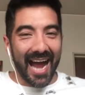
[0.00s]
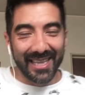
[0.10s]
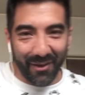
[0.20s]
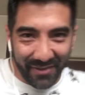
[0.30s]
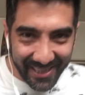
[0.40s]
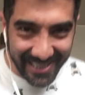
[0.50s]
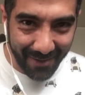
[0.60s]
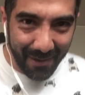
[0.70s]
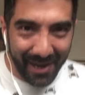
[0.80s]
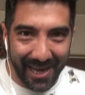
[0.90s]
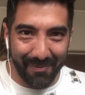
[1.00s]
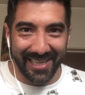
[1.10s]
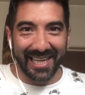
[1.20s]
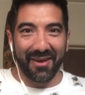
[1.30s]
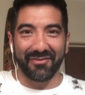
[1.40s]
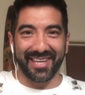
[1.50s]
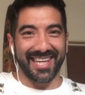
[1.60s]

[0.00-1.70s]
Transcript: Alta fiesta se armaba en la pileta de Fede,